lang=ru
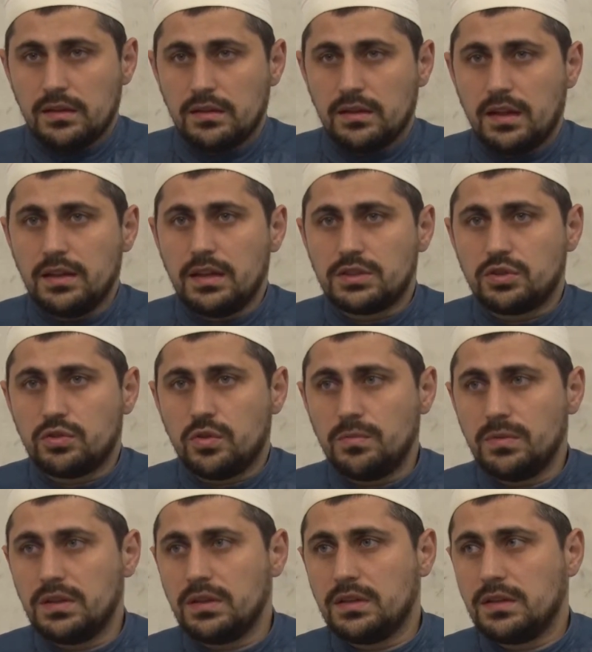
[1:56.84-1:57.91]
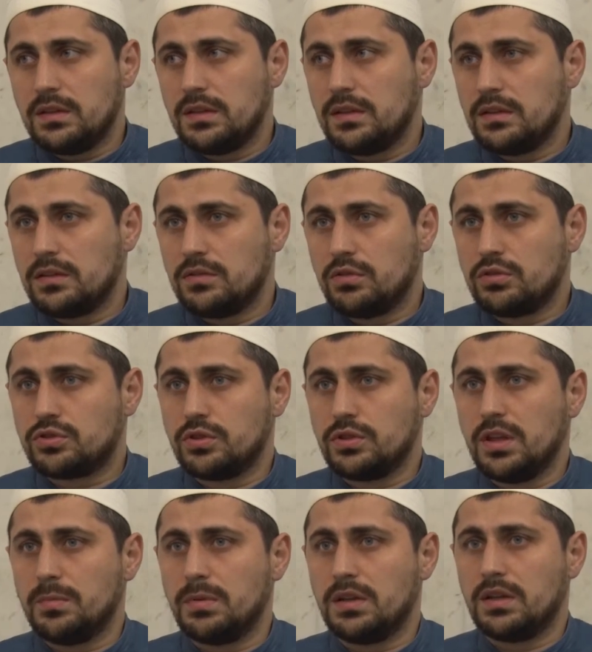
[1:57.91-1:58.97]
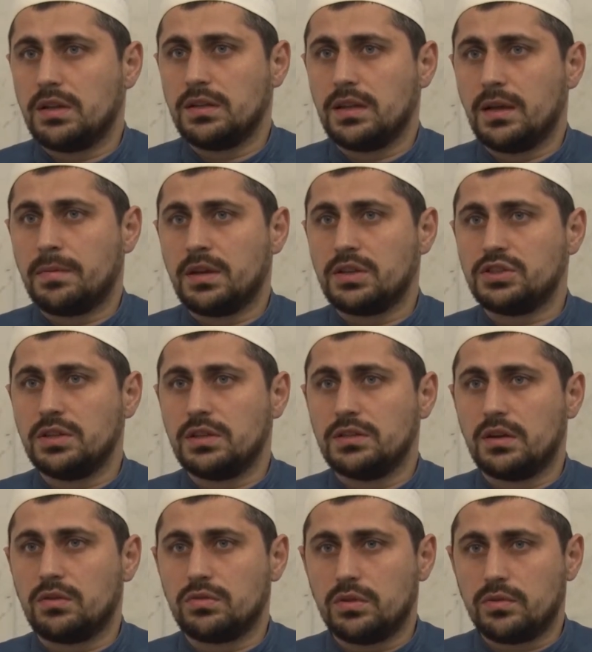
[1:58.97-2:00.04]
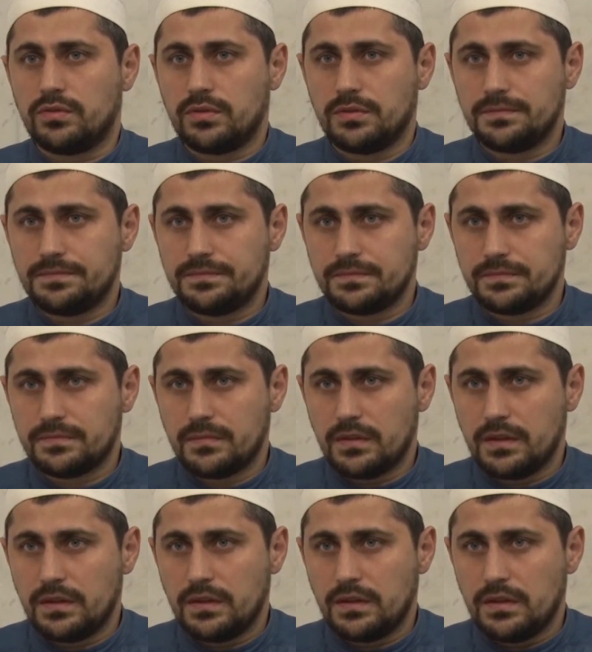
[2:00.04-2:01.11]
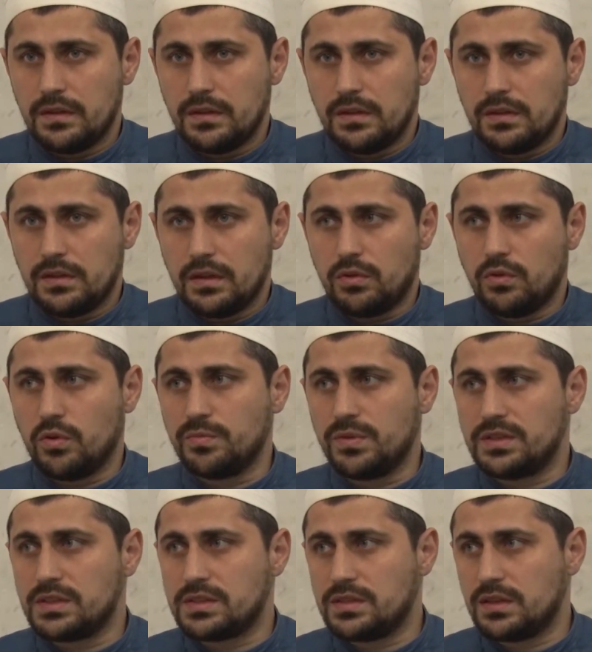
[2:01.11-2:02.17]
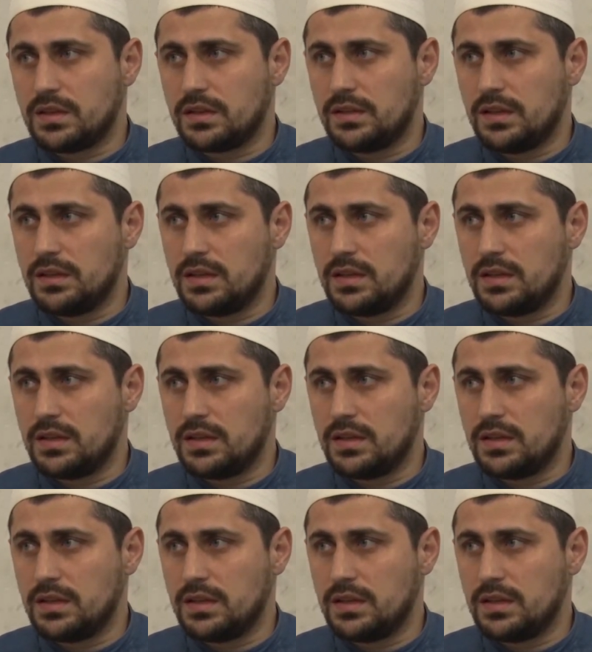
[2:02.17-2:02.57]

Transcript: Для нашей умы то, что не было для прежних народов, такого месяца, как для